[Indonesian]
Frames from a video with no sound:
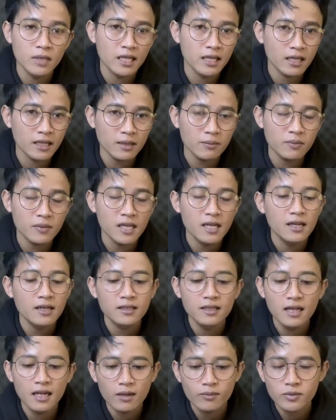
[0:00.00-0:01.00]
mirip
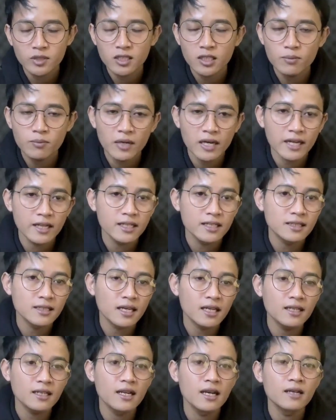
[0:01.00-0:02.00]
dalam segi
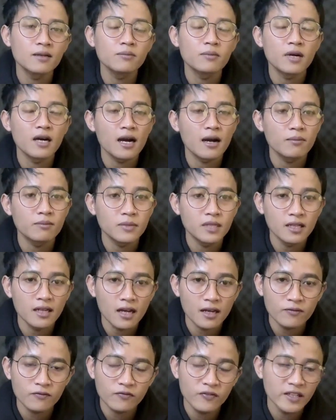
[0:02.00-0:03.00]
pengeditan dan
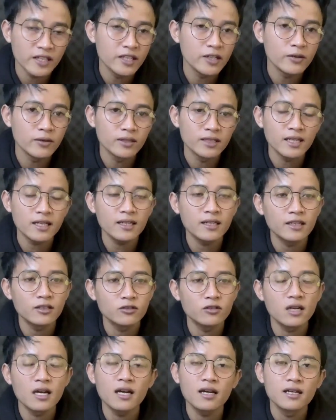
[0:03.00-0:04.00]
pengambilan videonya
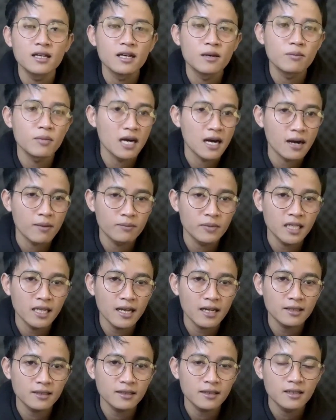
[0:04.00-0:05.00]
dan juga
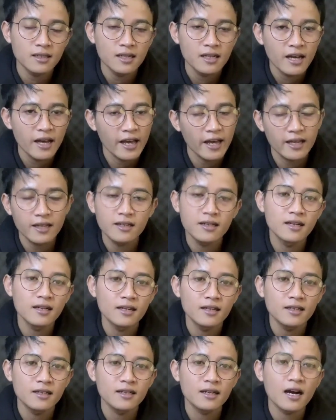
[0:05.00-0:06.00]
pengambilan
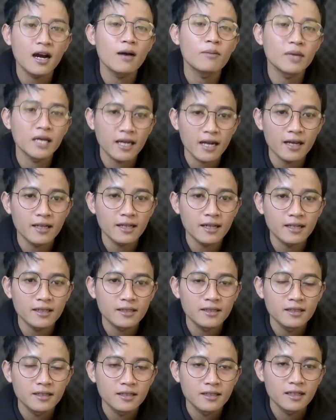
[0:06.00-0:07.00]
angle kameranya
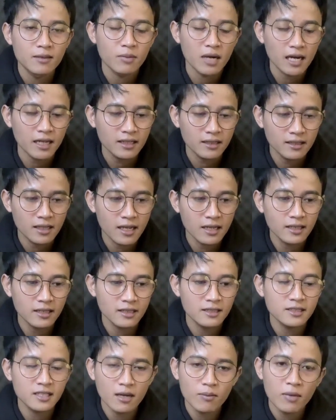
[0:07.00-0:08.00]
Nah, maka
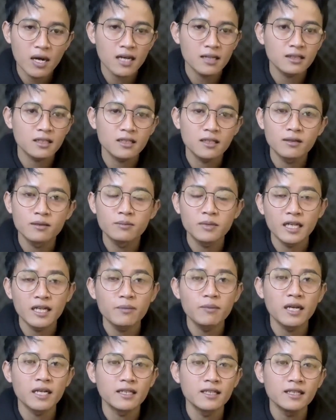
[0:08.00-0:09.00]
dari kesamaan
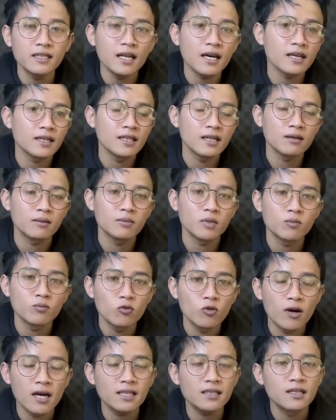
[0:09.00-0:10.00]
kemiripan inilah yang
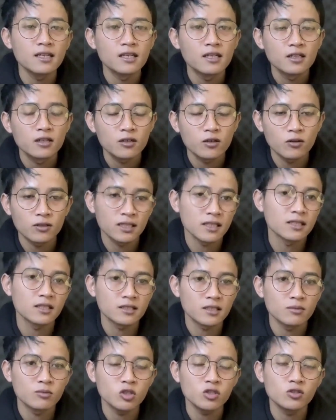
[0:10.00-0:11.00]
membuat konten
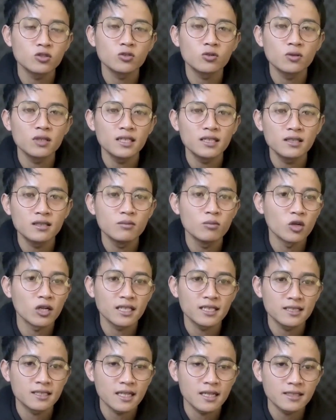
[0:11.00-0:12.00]
tersebut sulit
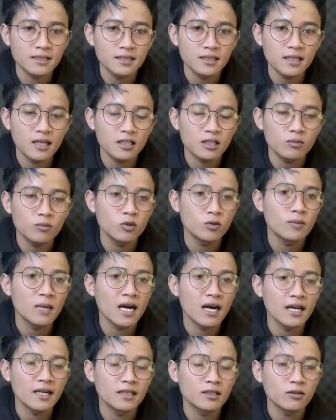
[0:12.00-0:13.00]
dimonetisasi ataupun
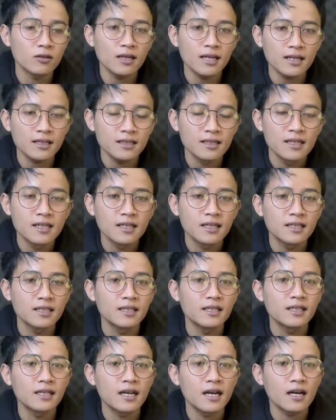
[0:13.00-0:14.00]
bahkan ditolak
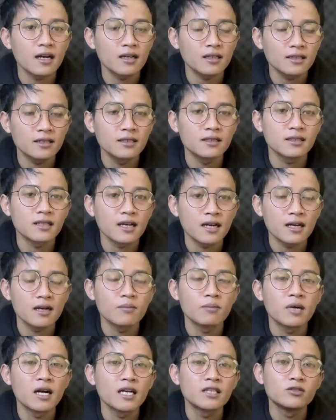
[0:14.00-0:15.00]
ketika
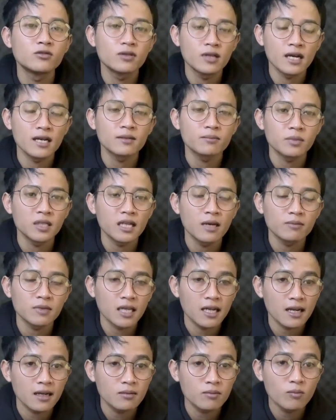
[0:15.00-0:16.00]
kita mengajukan
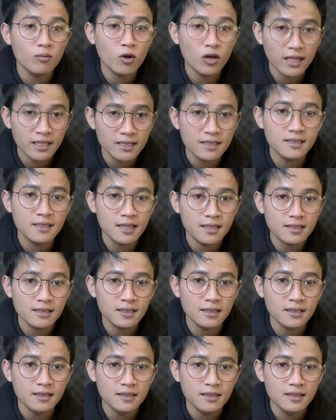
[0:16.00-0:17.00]
pendaftaran
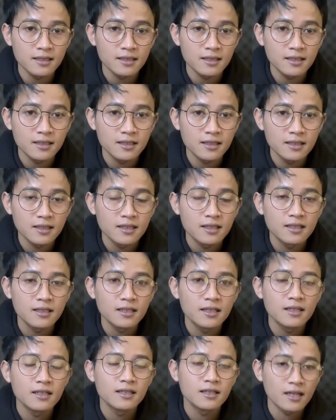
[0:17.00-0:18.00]
monetisasi.
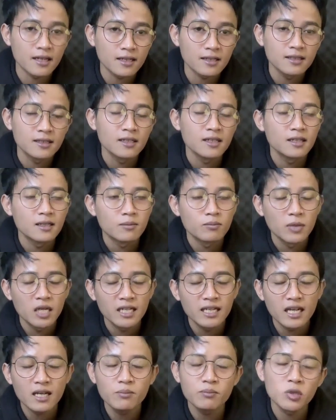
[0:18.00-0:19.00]
Nah,
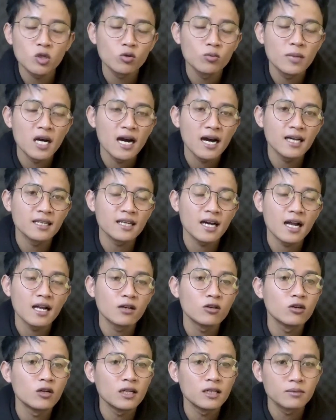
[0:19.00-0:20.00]
mengenai perubahan
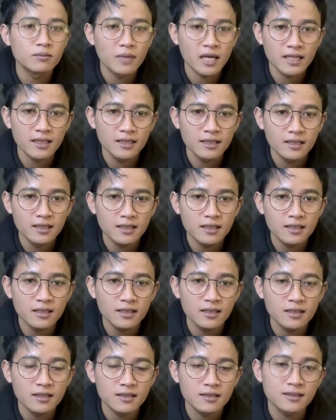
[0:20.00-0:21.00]
algoritma ini
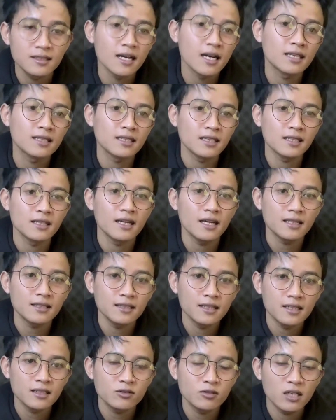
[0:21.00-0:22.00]
sangat
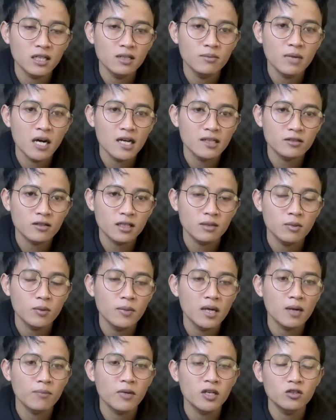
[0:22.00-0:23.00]
terlihat ya, sudah dibahas oleh
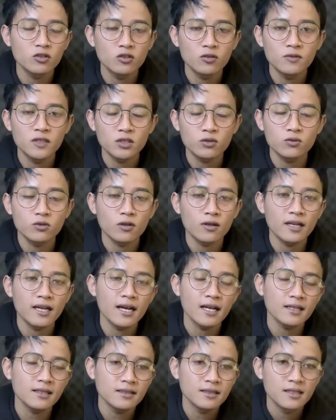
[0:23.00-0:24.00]
beberapa youtuber
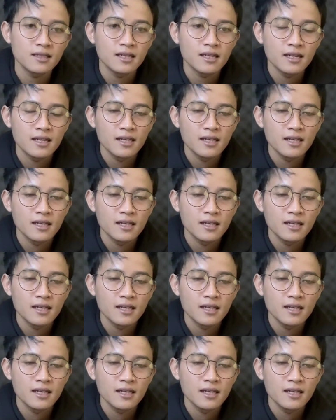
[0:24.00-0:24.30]
tutorial,